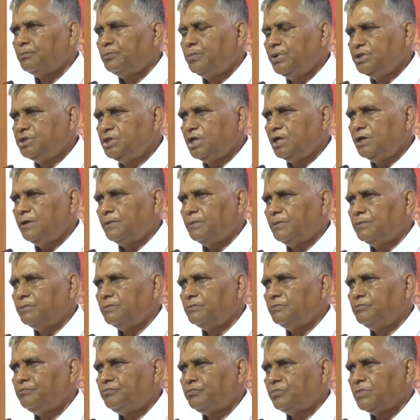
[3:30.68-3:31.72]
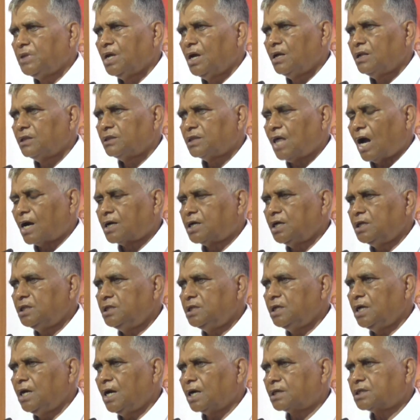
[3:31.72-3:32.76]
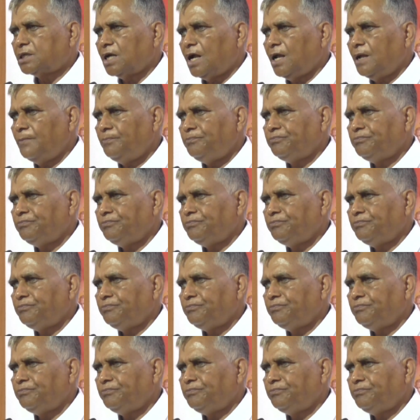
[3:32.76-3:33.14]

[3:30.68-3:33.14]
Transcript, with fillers: পিজি তাকে দিয়ে একটা